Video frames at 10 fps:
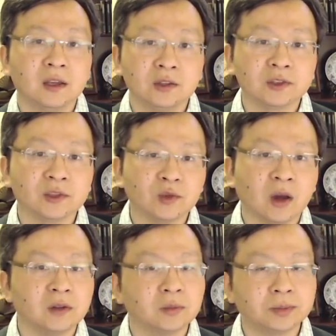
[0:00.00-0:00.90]
就是需
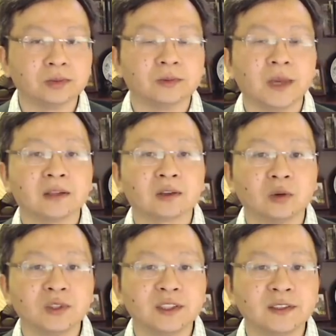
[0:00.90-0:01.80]
要有普遍的
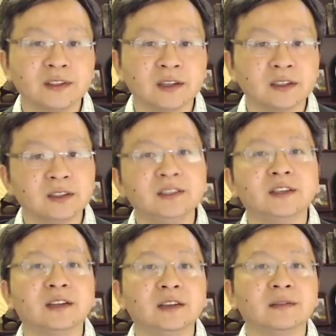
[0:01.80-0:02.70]
同情心和理
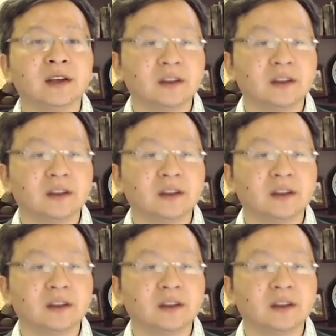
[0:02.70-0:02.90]
解力。